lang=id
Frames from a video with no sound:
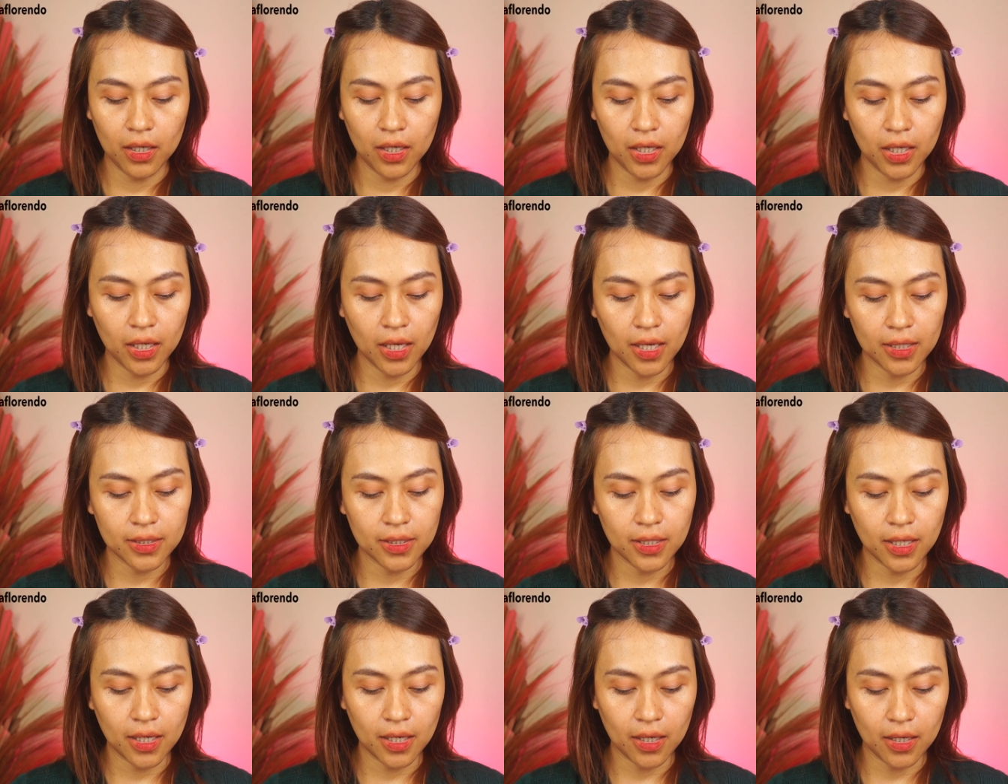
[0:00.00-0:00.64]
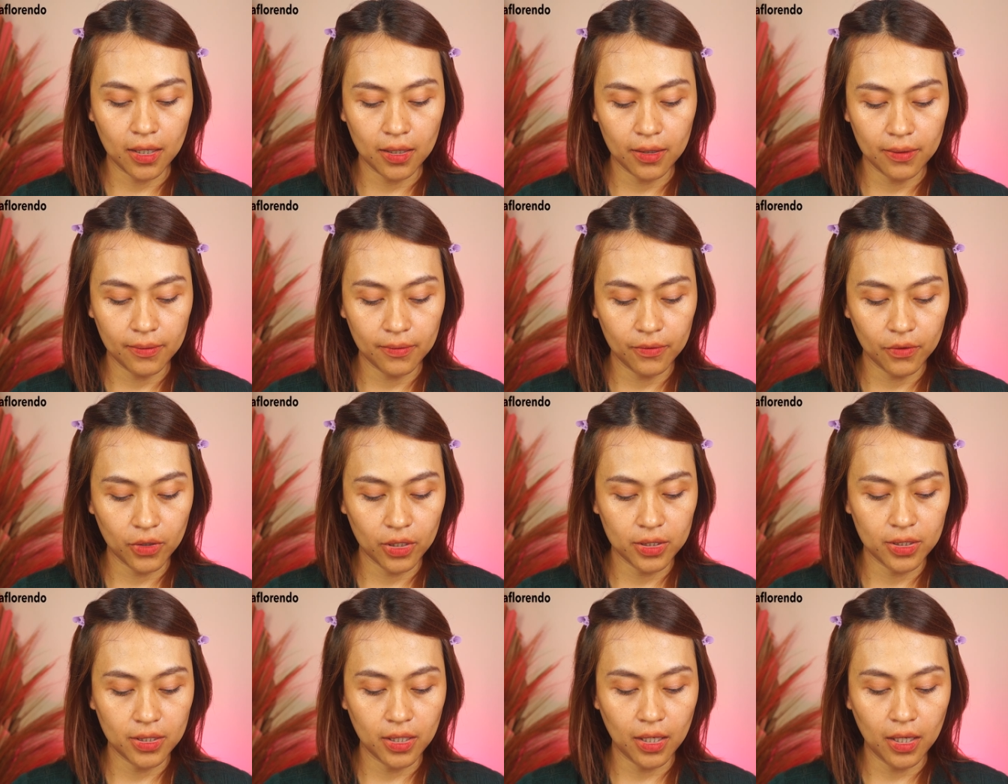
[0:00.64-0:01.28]
ini aja ya
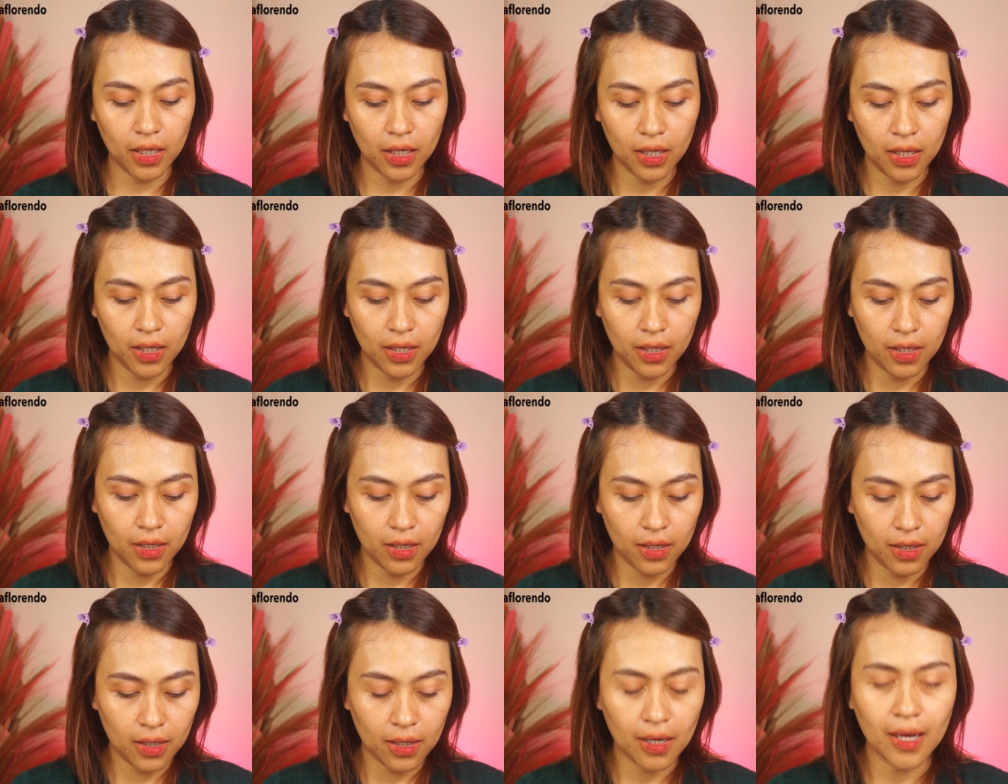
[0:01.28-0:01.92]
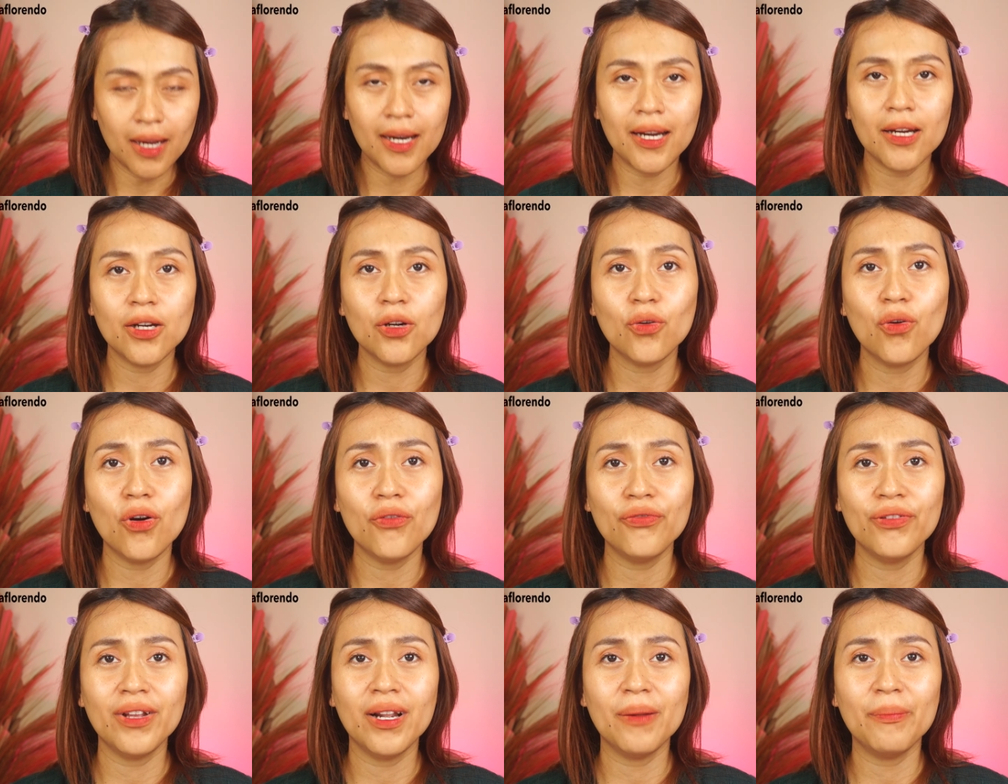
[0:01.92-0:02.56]
wajah karena
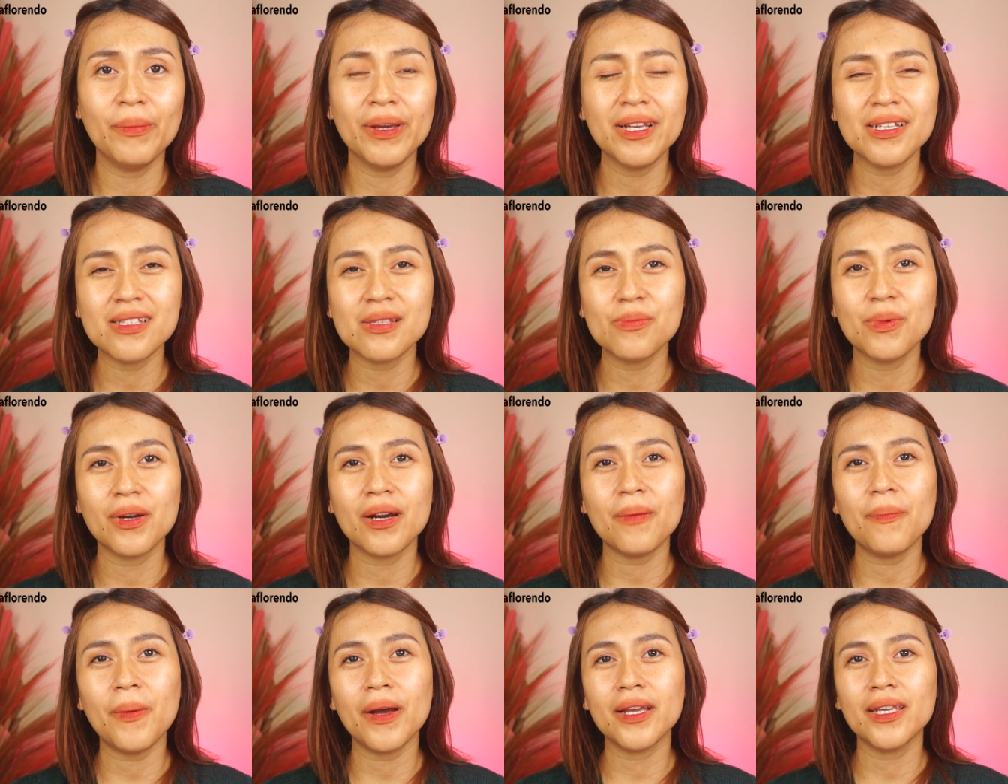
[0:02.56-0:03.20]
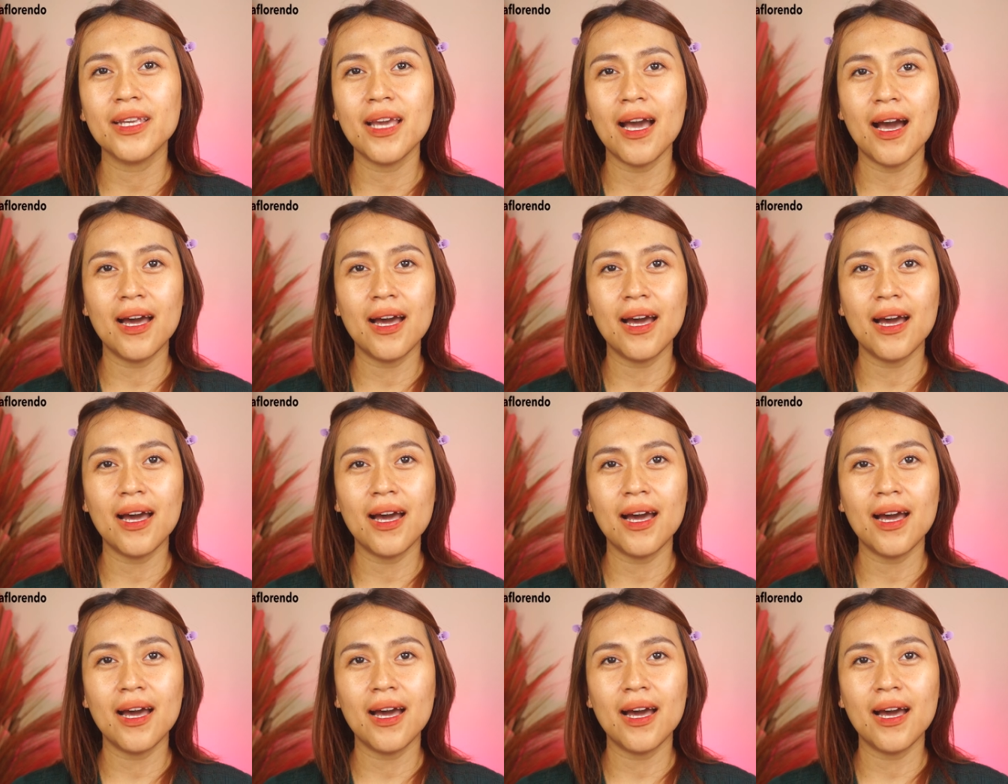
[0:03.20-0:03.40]
gue filming sebenarnya pagi